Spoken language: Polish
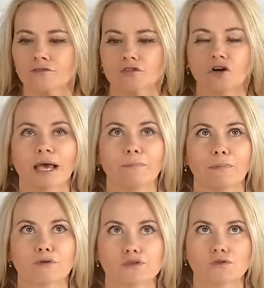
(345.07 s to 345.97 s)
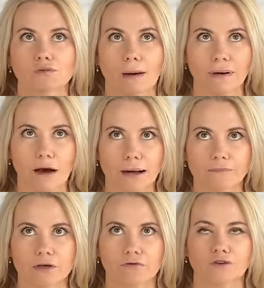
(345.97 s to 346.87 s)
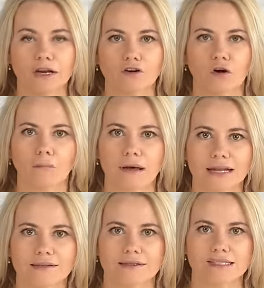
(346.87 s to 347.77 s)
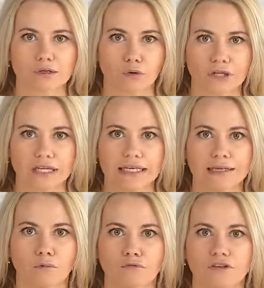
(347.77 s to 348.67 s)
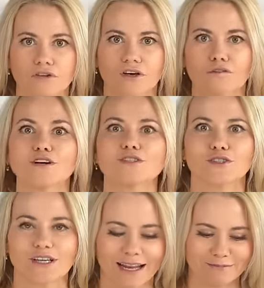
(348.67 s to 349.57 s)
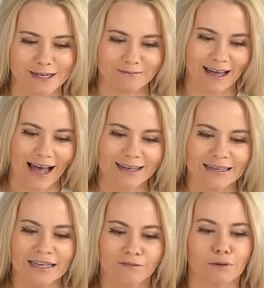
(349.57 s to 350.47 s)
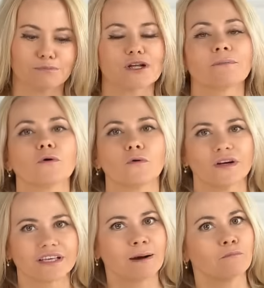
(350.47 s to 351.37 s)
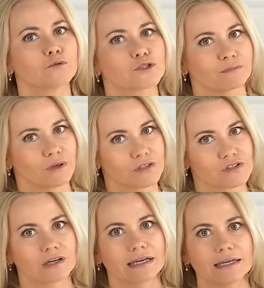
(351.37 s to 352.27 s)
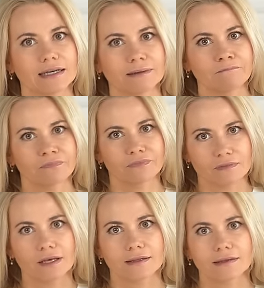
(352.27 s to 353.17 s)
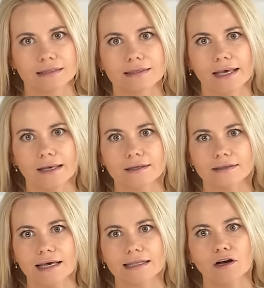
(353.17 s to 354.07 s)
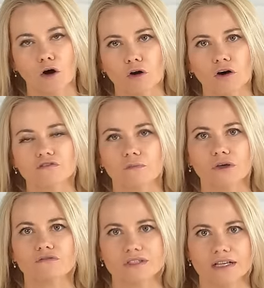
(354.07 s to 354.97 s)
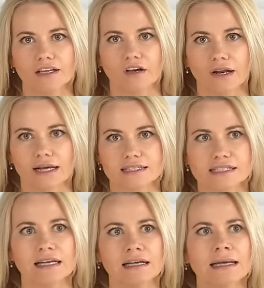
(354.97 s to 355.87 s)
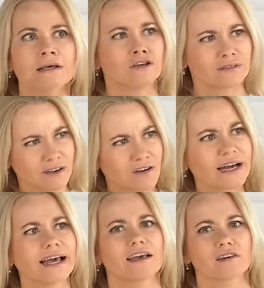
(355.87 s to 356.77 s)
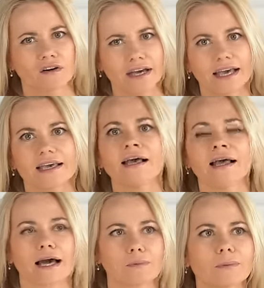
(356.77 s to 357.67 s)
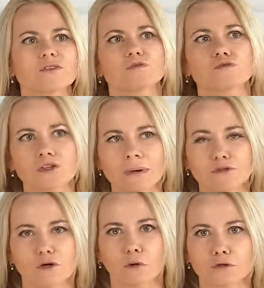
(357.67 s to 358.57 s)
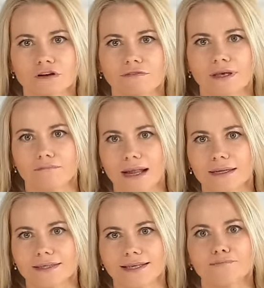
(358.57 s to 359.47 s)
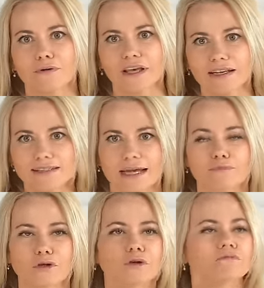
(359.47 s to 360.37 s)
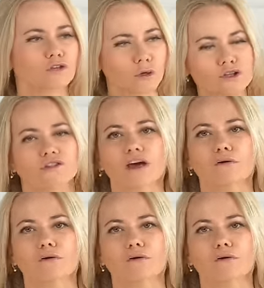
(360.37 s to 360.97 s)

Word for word: to ja po prostu złapałam tę wielką belę tej skóry i mówię do tego właściciela Przemka, mówię Przemku, ja muszę mieć e, te, ten kolor w mojej wiosennej kolekcji. I on tak, okej, okay, okej, okay. a ja po prostu trzymam się kurczowo tej belki, bo ja chcę. No i on mówi, dobrze, to ja